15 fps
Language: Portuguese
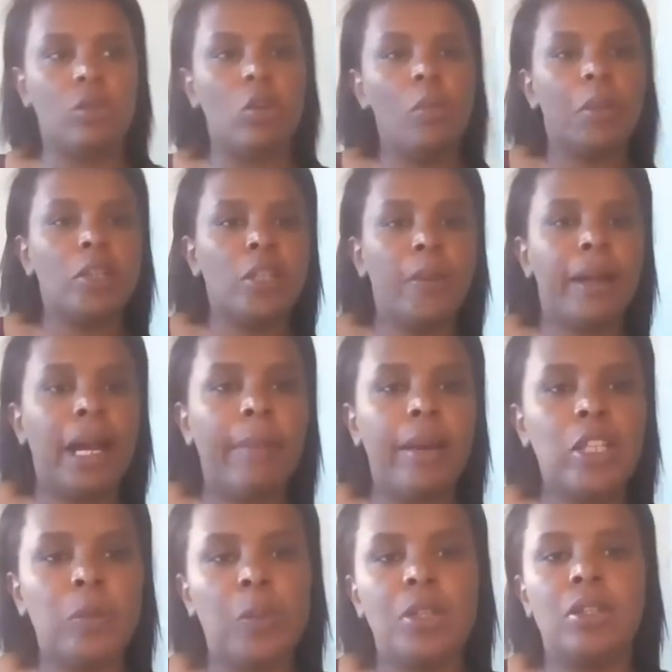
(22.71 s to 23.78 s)
Eu comprei só para
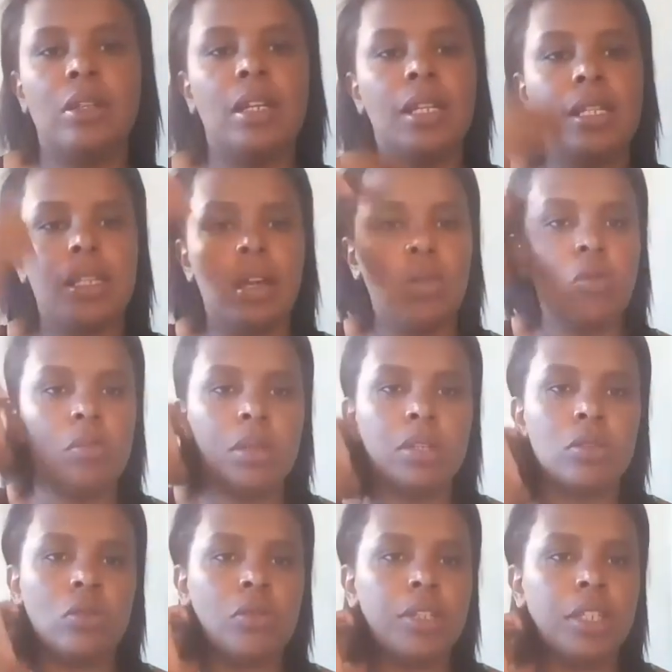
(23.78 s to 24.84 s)
acabar de personalizar
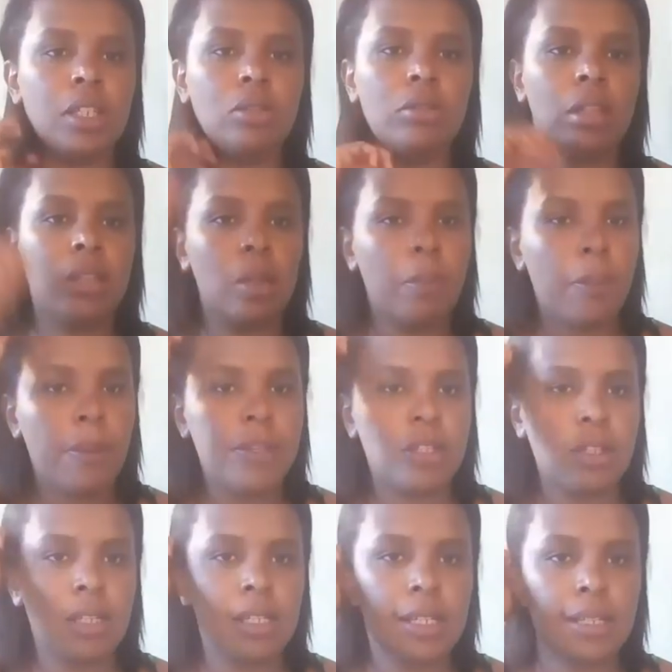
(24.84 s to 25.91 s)
algumas coisas que eu ainda tenho para
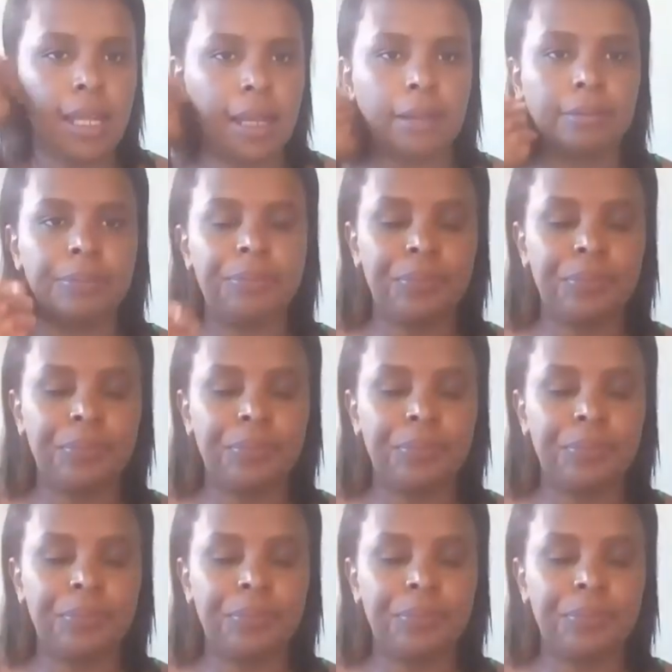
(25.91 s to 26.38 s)
personalizar.